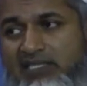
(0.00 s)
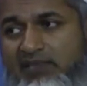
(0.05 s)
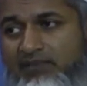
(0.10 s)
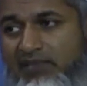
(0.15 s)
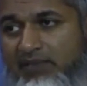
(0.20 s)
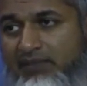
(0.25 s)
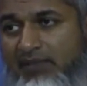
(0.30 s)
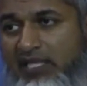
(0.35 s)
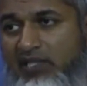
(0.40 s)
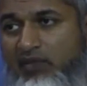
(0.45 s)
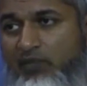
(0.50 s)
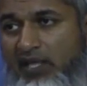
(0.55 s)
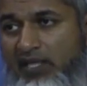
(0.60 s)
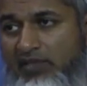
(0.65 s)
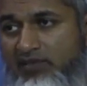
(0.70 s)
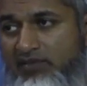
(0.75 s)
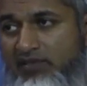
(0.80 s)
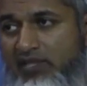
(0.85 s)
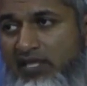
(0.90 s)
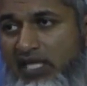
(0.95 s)
благословит
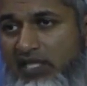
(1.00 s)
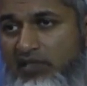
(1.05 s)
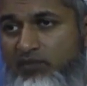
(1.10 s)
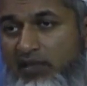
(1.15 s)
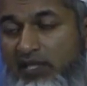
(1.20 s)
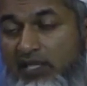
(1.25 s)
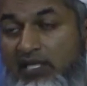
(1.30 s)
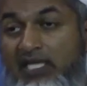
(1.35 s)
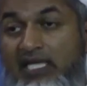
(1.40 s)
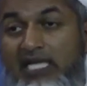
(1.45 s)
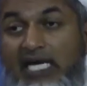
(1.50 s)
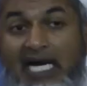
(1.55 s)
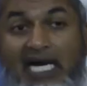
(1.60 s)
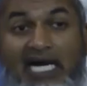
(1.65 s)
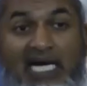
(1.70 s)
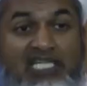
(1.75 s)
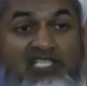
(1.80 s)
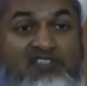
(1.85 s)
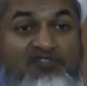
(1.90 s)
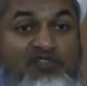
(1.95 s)
его Аллах во всем.
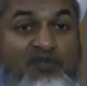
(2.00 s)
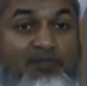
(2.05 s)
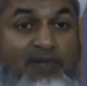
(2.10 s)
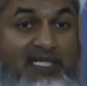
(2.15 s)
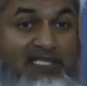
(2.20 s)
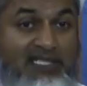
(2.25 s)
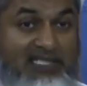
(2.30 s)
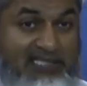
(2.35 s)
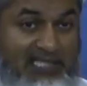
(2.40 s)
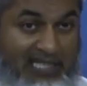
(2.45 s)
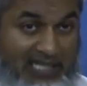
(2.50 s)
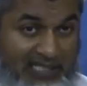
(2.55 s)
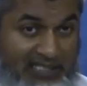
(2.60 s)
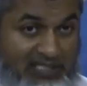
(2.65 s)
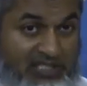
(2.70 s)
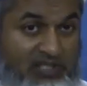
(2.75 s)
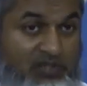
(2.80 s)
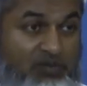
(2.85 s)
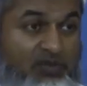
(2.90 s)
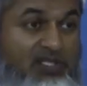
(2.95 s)
Ну так вот,
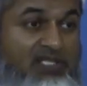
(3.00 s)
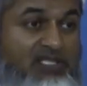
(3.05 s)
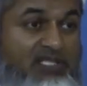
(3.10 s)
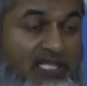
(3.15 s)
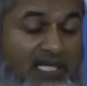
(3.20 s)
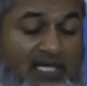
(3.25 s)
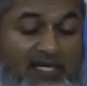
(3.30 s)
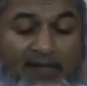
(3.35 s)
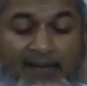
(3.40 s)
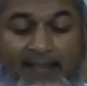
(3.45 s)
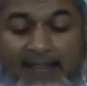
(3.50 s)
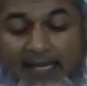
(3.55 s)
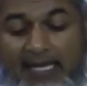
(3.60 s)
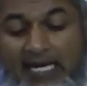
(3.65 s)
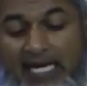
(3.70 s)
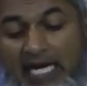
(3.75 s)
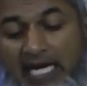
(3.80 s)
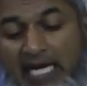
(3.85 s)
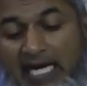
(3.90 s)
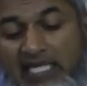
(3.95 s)
послушайте.
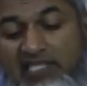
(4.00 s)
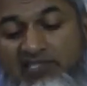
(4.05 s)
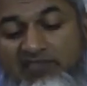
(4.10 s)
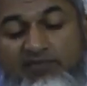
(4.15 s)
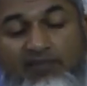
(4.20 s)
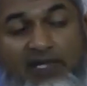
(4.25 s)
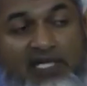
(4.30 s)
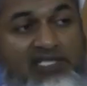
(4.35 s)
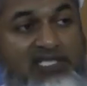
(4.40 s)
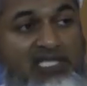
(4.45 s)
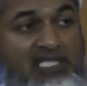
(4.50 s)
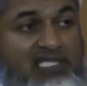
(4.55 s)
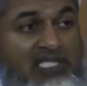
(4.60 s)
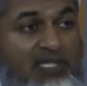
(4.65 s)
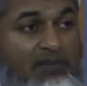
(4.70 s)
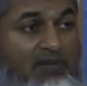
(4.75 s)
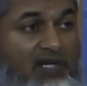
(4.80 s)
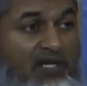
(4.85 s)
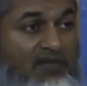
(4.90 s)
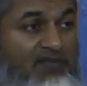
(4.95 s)
Один из случаев,
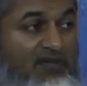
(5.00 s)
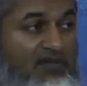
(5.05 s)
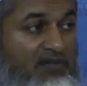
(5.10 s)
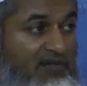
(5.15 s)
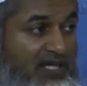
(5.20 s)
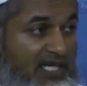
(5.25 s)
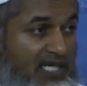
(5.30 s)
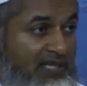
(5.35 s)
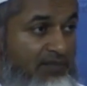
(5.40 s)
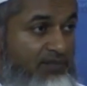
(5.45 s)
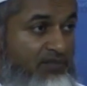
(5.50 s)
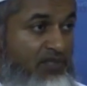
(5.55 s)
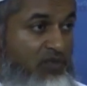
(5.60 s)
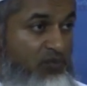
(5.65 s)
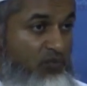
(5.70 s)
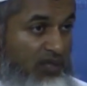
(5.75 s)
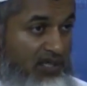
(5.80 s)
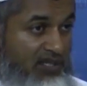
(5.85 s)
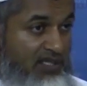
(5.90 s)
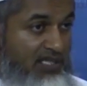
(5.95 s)
который произошел с
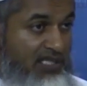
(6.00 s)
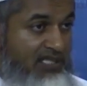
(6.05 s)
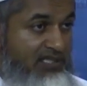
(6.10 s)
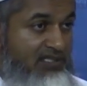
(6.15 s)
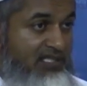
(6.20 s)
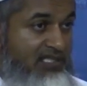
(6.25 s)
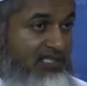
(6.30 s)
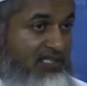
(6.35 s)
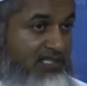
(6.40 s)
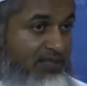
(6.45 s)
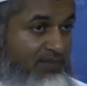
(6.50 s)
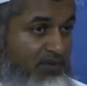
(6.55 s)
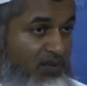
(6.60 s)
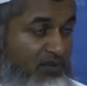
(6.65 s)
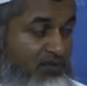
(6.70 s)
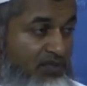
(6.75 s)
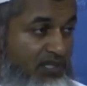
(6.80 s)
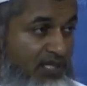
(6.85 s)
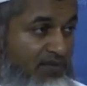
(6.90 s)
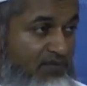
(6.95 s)
моим учителем Фадлу
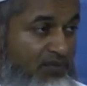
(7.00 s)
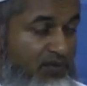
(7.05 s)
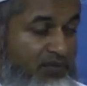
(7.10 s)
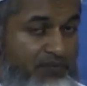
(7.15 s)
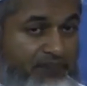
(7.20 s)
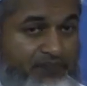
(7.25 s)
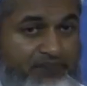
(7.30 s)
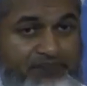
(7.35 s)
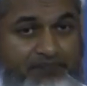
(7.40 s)
Рахимом.